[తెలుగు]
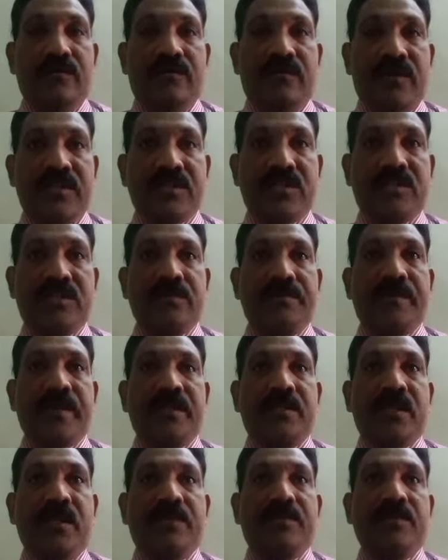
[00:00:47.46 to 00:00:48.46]
ఫస్ట్
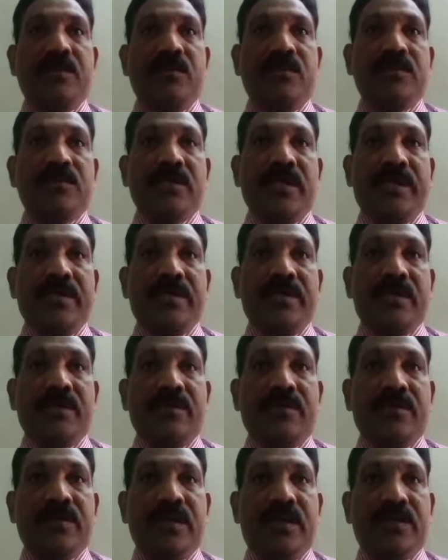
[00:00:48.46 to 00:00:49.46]
పెద్దాపురంలో ఎంటర్
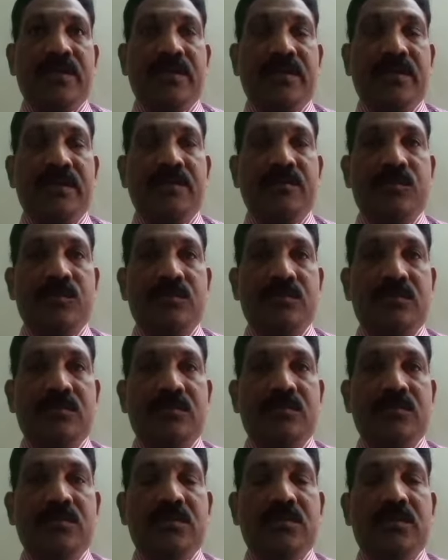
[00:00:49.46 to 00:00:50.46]
అవ్వటానికి ముందు
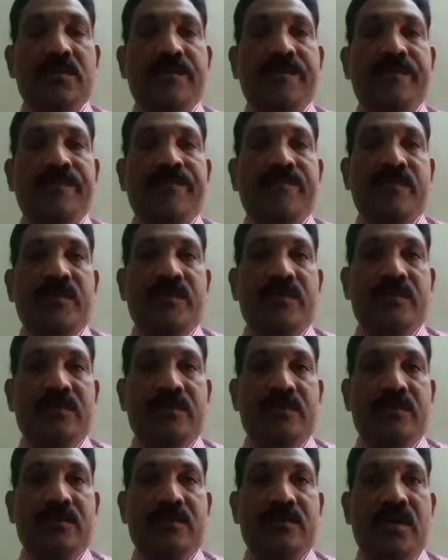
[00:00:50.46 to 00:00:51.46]

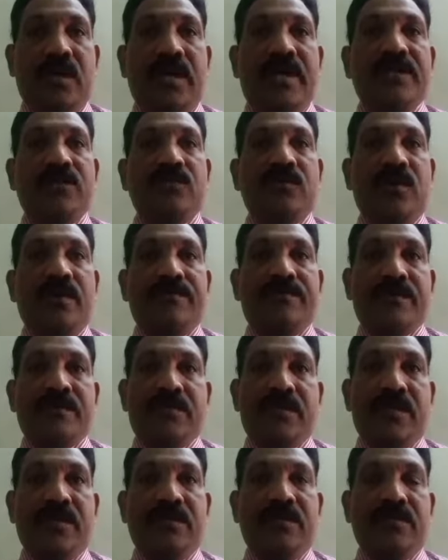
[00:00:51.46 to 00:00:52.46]
ఆర్డీఓ
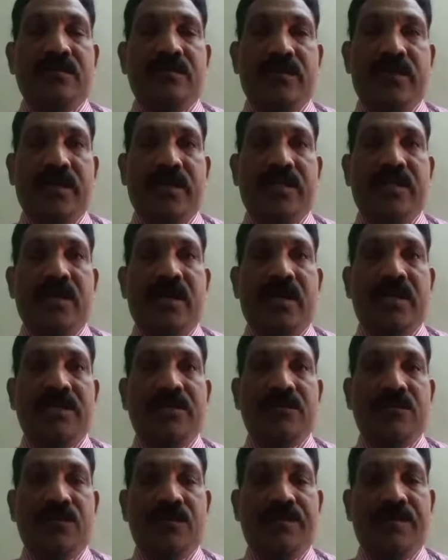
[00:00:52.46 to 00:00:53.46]
ఆఫీసే ఉండేది
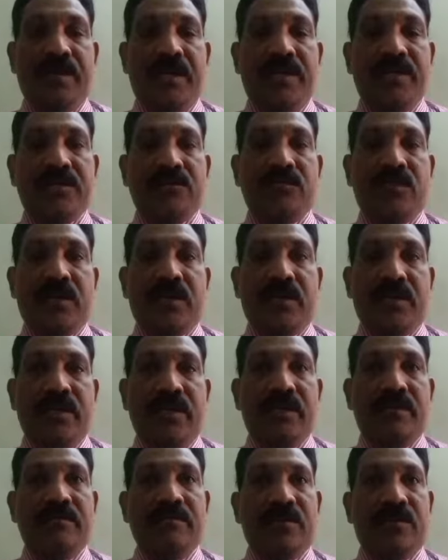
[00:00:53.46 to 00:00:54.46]
ఆర్డీఓ బిల్డింగ్
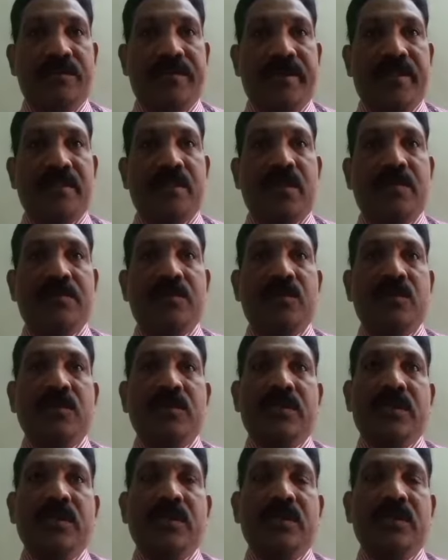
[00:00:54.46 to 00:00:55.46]
ద్వారానే మనం
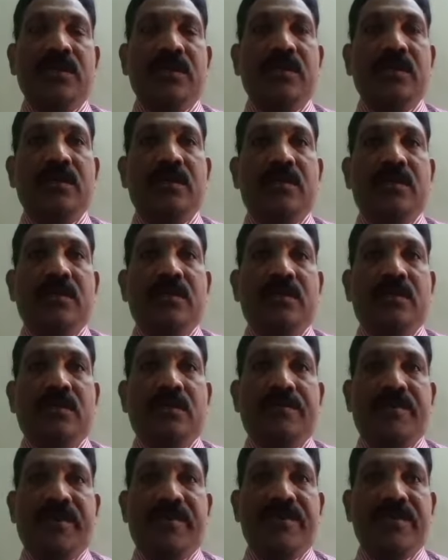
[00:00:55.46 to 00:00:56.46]
పెద్దాపురంలోకి
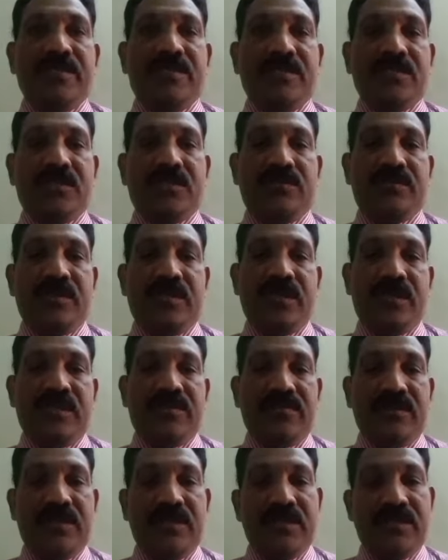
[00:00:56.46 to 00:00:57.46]
ప్రవేశించడం
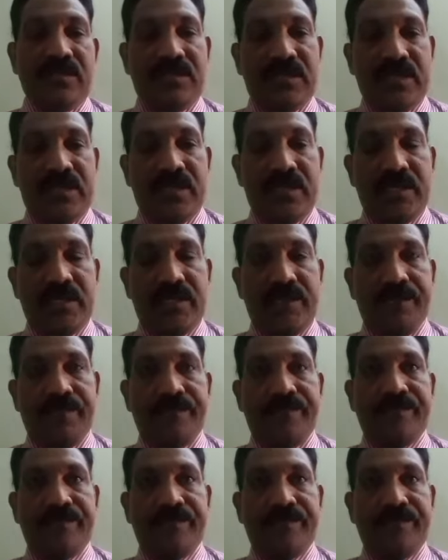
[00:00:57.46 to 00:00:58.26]
అనేటువంటిది జరిగేది